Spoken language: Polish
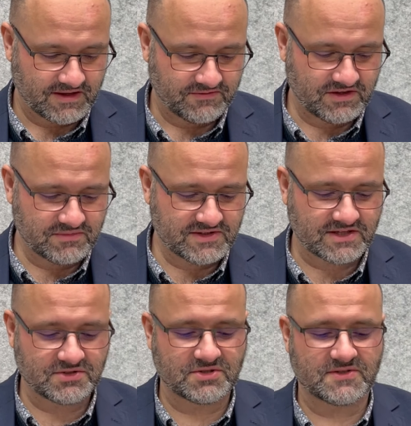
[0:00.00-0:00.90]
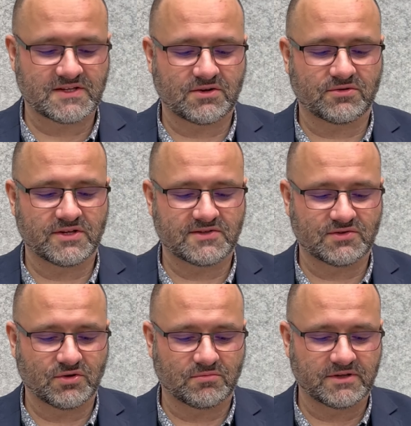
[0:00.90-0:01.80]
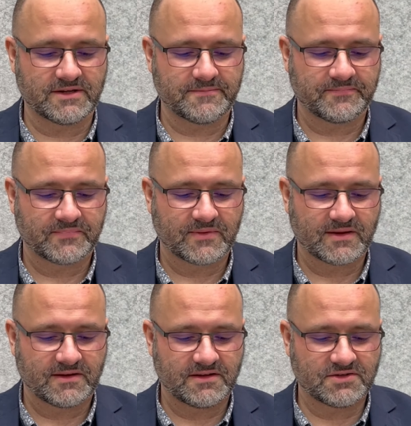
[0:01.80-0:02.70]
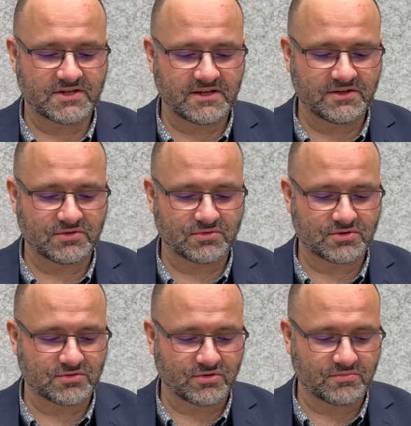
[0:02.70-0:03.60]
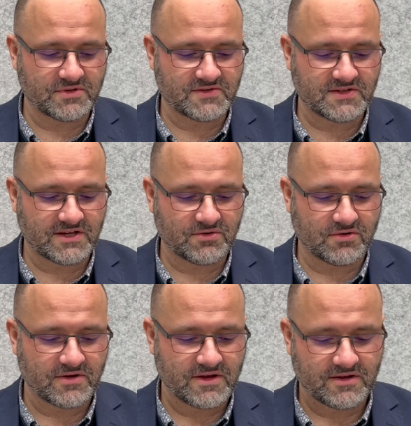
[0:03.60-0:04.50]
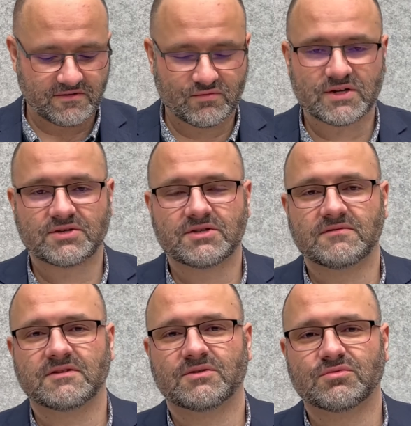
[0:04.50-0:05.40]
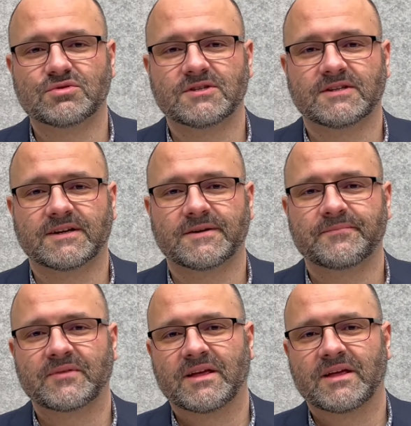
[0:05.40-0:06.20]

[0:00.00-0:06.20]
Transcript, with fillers: Wiemy zaś, że zakon jest dobry, jeżeli ktoś robi z niego właściwy użytek.